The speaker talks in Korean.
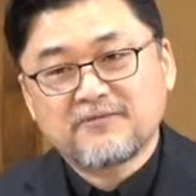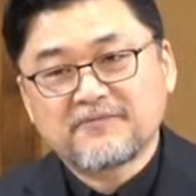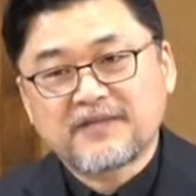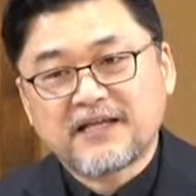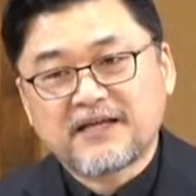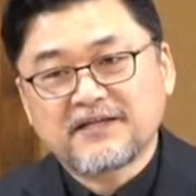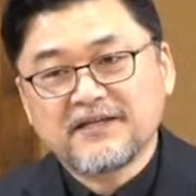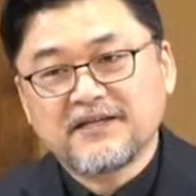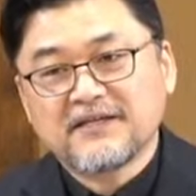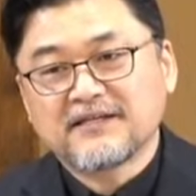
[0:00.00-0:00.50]

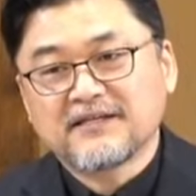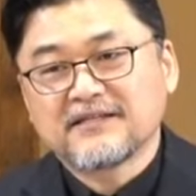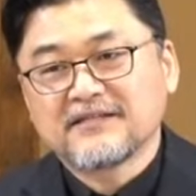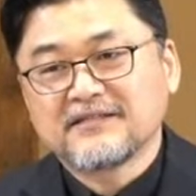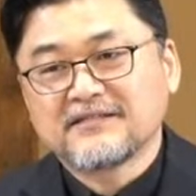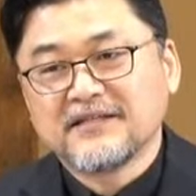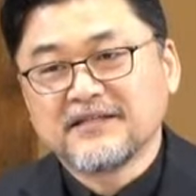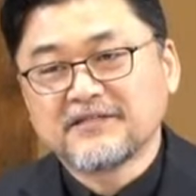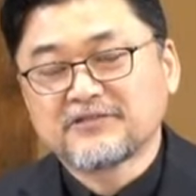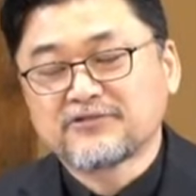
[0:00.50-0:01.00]
땅이
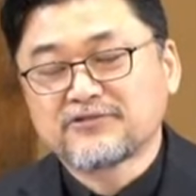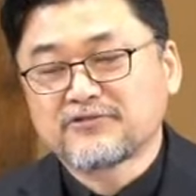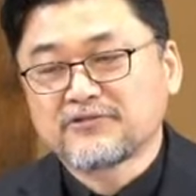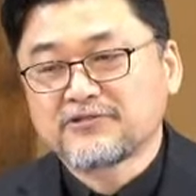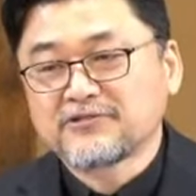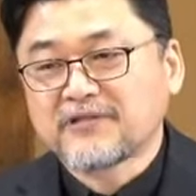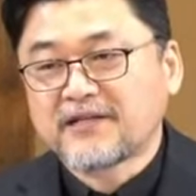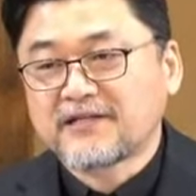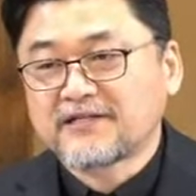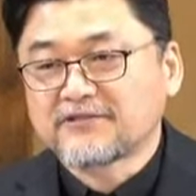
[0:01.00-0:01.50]
예수
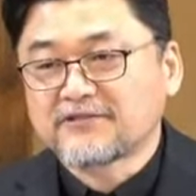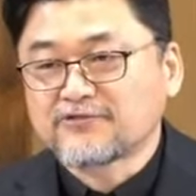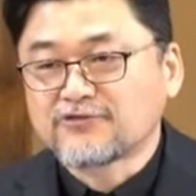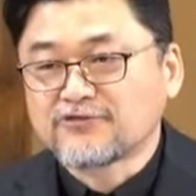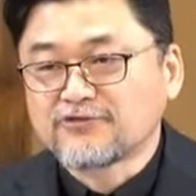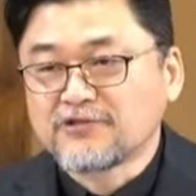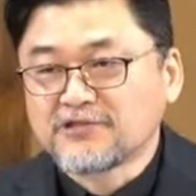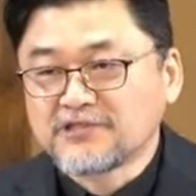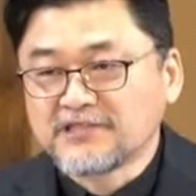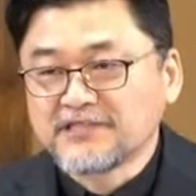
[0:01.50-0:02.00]
그리스도 안에서
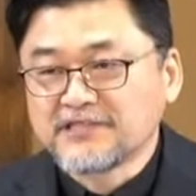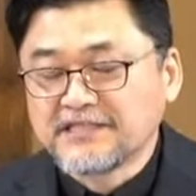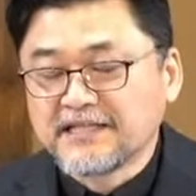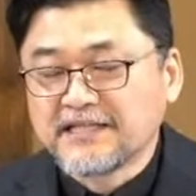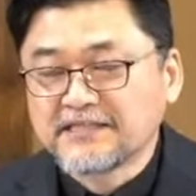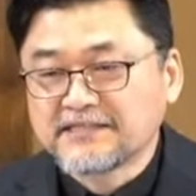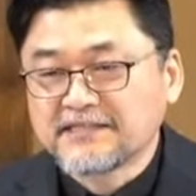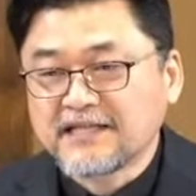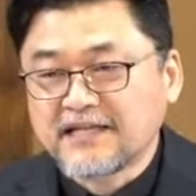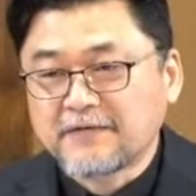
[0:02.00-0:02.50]
죽어진
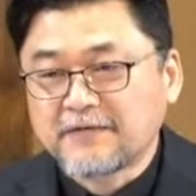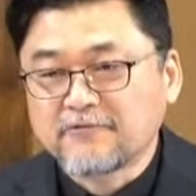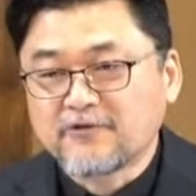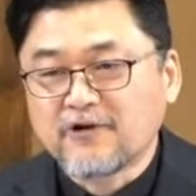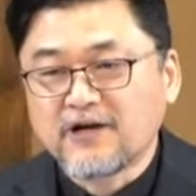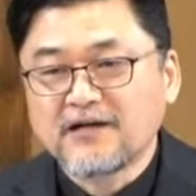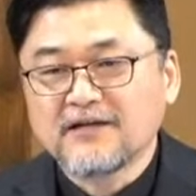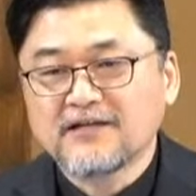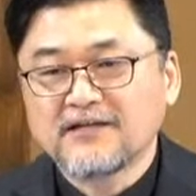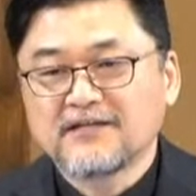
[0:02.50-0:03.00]

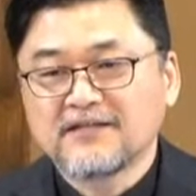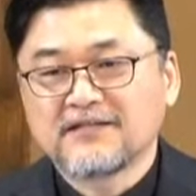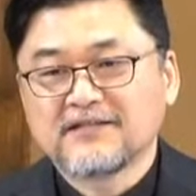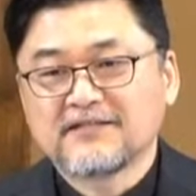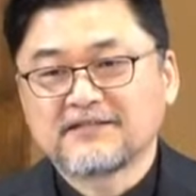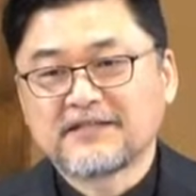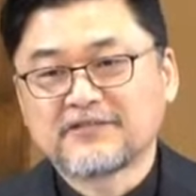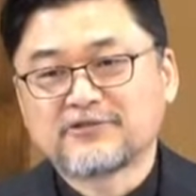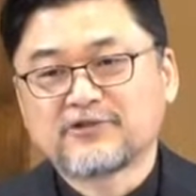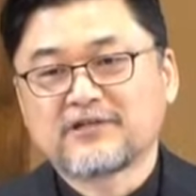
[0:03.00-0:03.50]
옛사람과
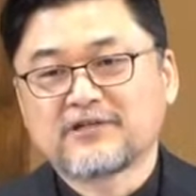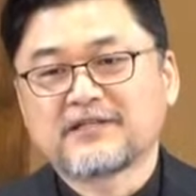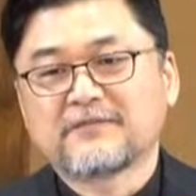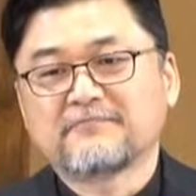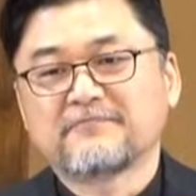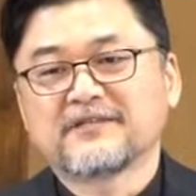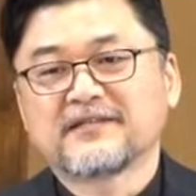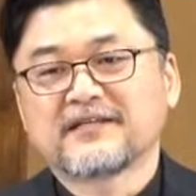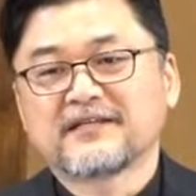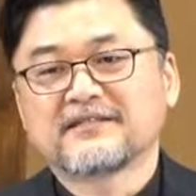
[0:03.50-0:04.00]
대조가
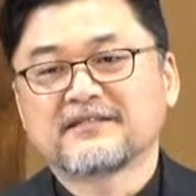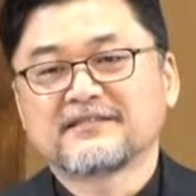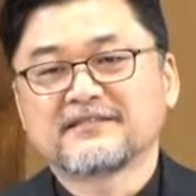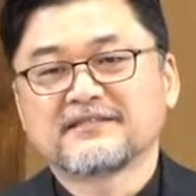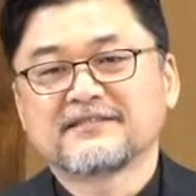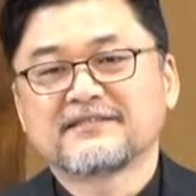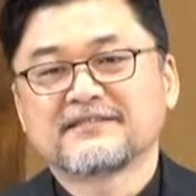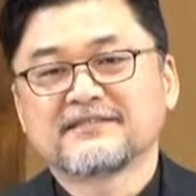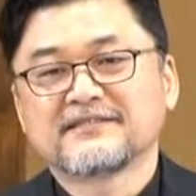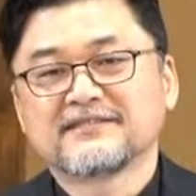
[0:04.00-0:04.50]
됩니다.
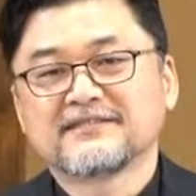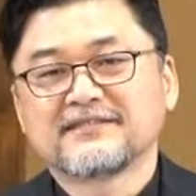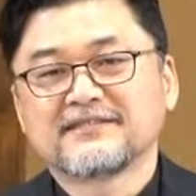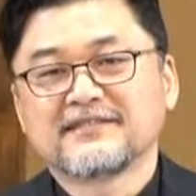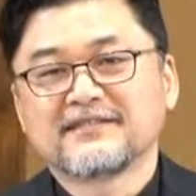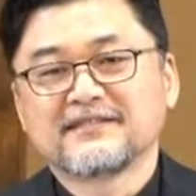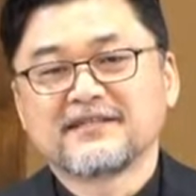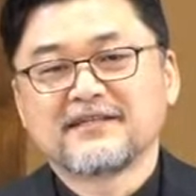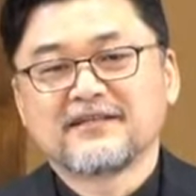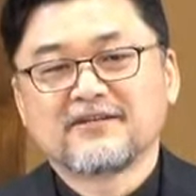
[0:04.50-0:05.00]

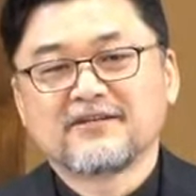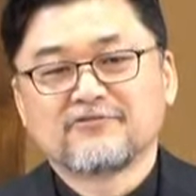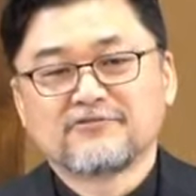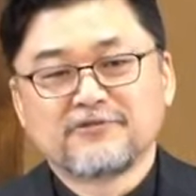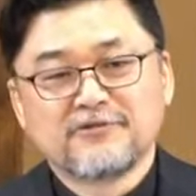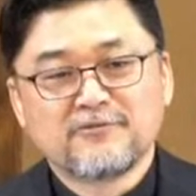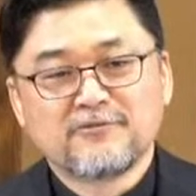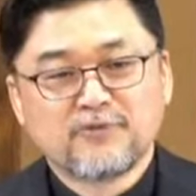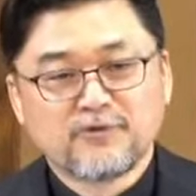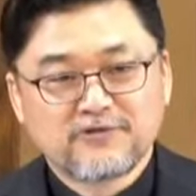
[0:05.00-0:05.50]

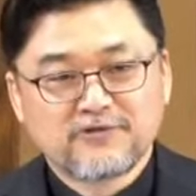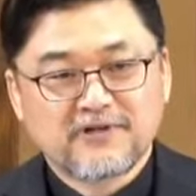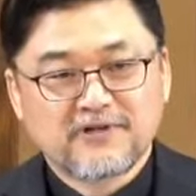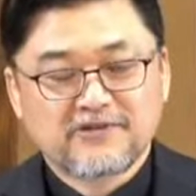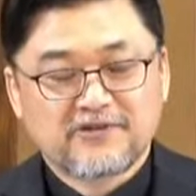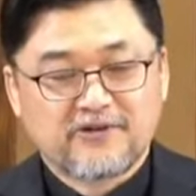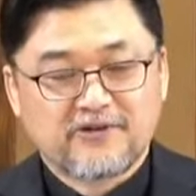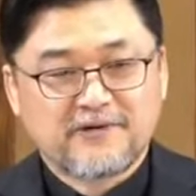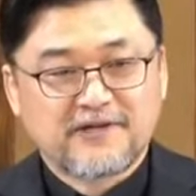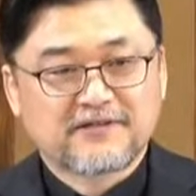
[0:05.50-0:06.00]
우리도 모두가
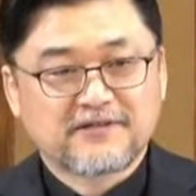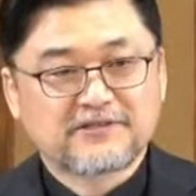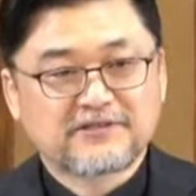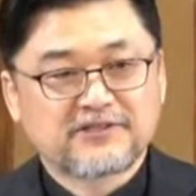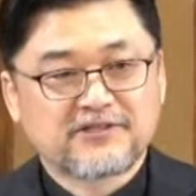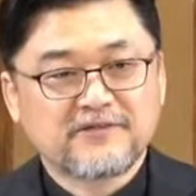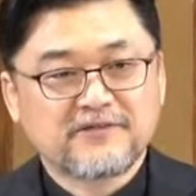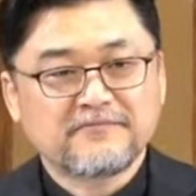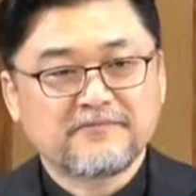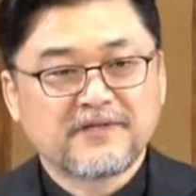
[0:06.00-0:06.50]
경험하는
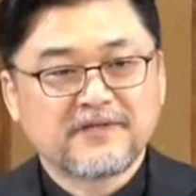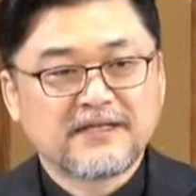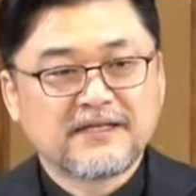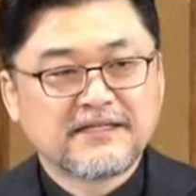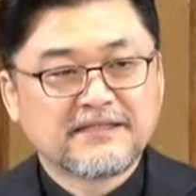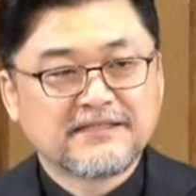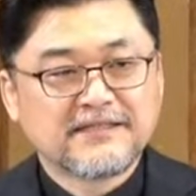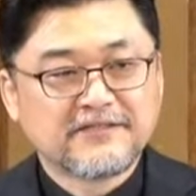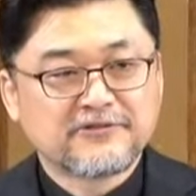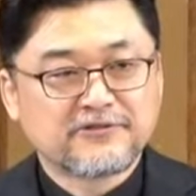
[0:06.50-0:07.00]
것처럼
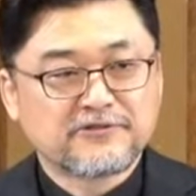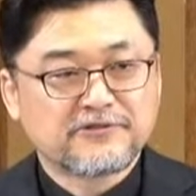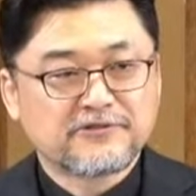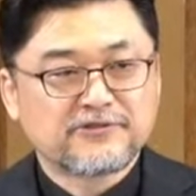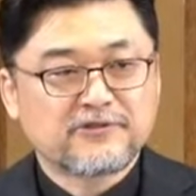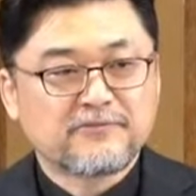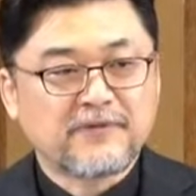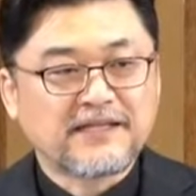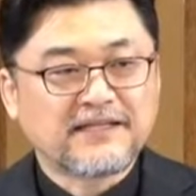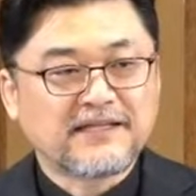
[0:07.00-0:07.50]
예수
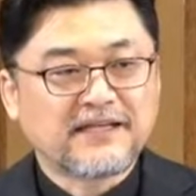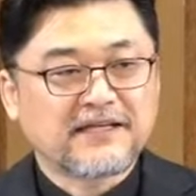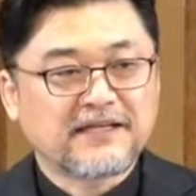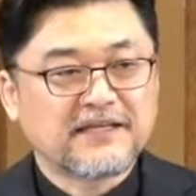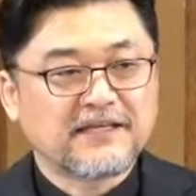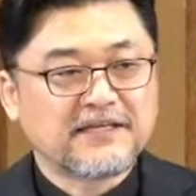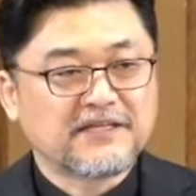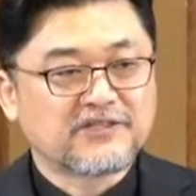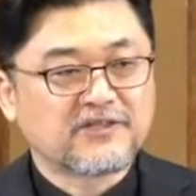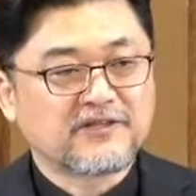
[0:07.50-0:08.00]
그리스도 만나기
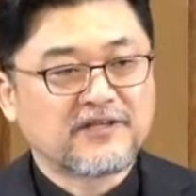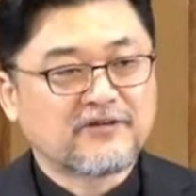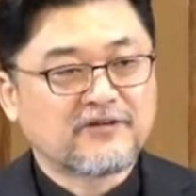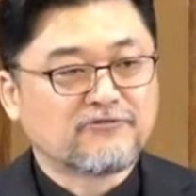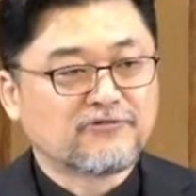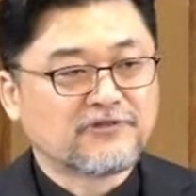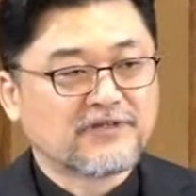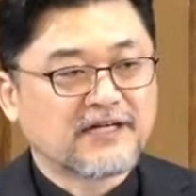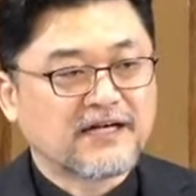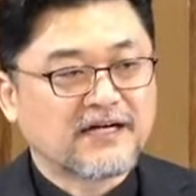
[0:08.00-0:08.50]
이전에
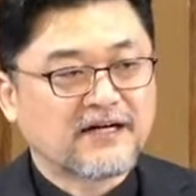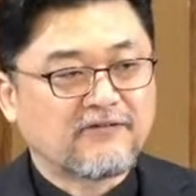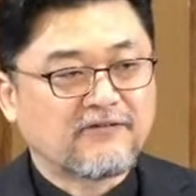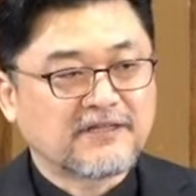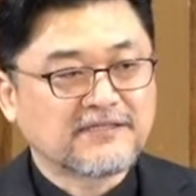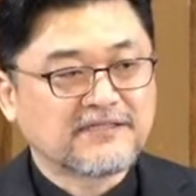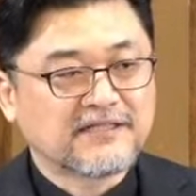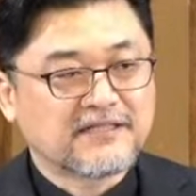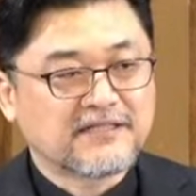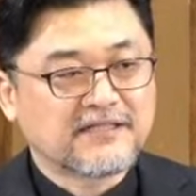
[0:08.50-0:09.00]
우리가
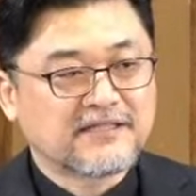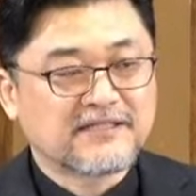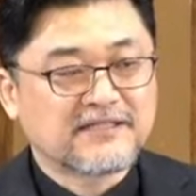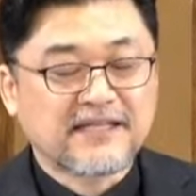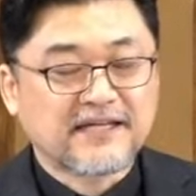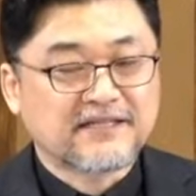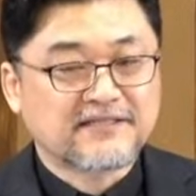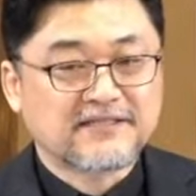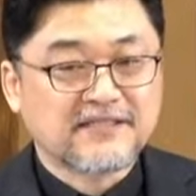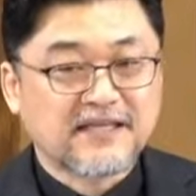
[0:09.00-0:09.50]
완전히 이
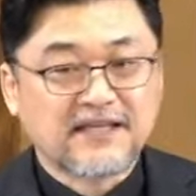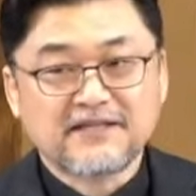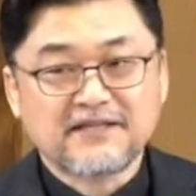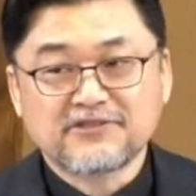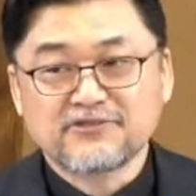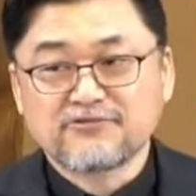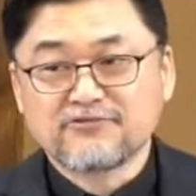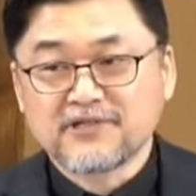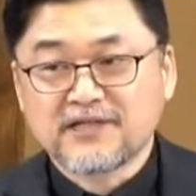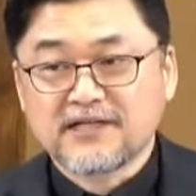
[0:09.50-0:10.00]
땅에서
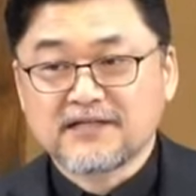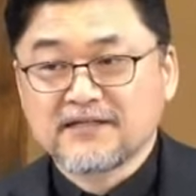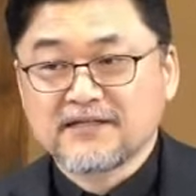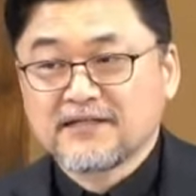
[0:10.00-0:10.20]
사라지고 우리가